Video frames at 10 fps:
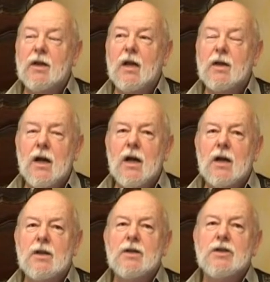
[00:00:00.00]
er, ja,
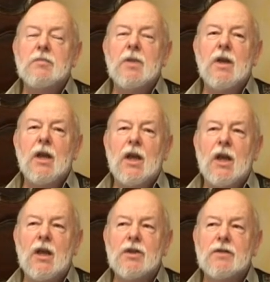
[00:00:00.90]
ja, es ist meine
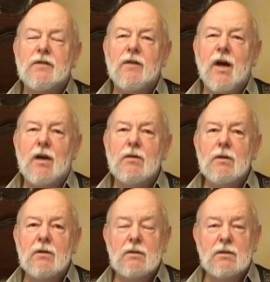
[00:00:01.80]
erste
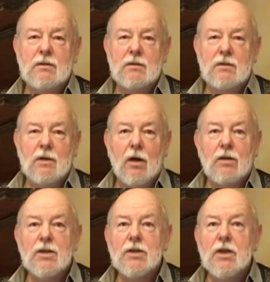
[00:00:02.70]
Frau.
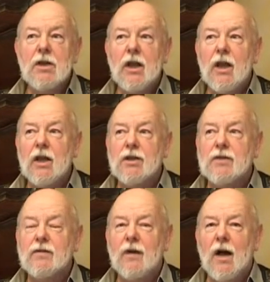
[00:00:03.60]
Was ist deine
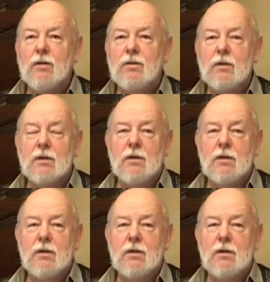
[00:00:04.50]
erste Frau?